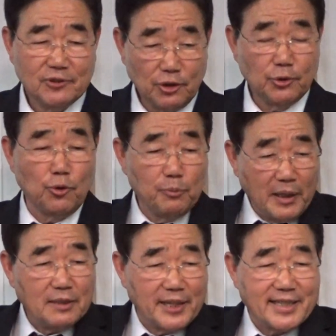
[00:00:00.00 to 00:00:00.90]
저도 교육
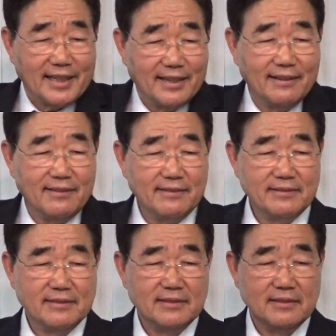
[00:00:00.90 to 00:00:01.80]
받아봤잖아요.
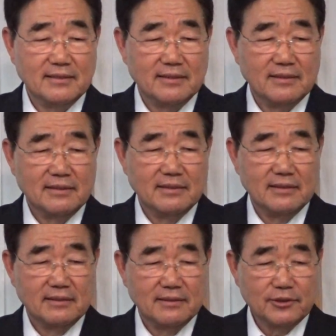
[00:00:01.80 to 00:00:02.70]

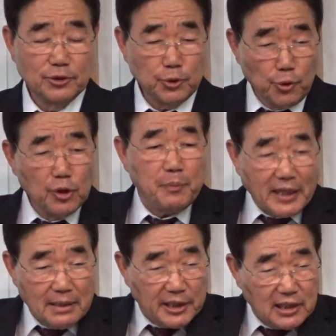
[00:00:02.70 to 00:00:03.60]
저도 교육을
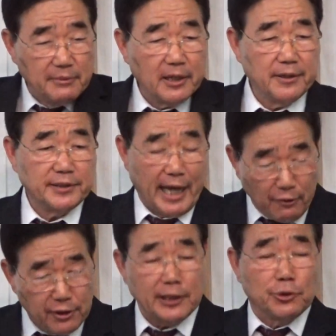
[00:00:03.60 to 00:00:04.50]
받아봤때문 알아요.
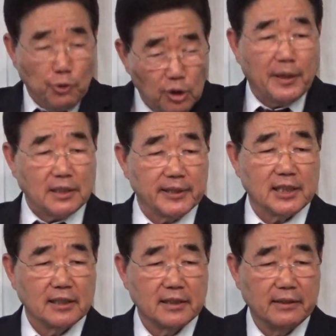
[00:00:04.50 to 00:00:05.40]
대학원까지 교육을
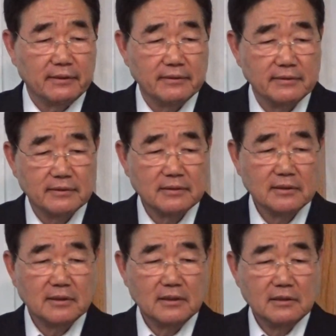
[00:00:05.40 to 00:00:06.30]
받아봤다니까요.
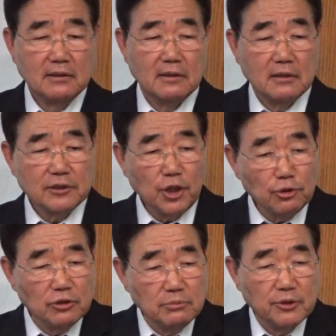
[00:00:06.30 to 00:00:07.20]

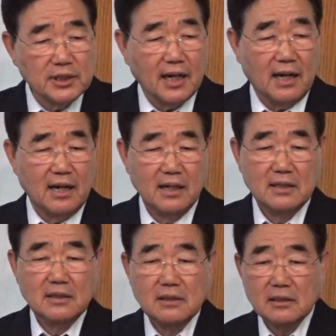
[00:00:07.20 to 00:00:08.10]
결국은 뭐냐?
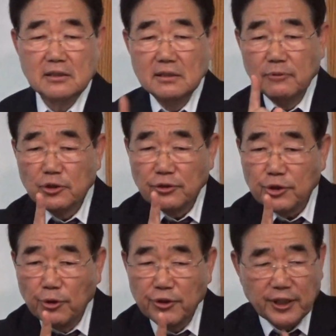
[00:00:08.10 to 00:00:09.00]
그 모든
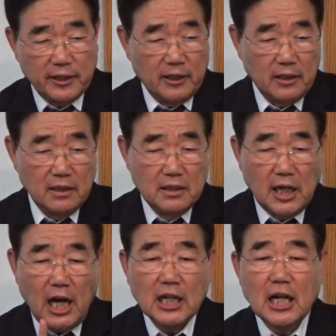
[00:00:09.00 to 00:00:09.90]
교육이
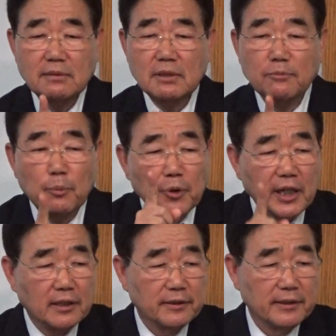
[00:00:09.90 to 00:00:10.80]
하나님을 못 보게
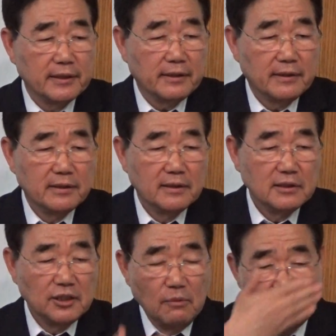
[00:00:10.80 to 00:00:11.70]
하는 거예요.
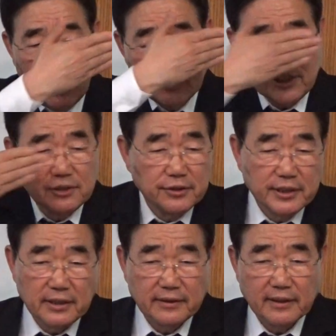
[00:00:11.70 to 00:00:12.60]
연망을 치는
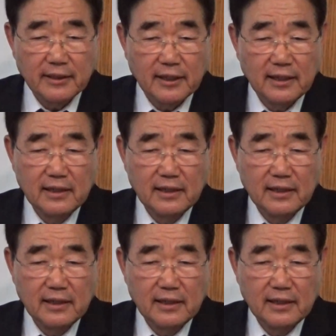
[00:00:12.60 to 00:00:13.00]
거예요. 여기다가.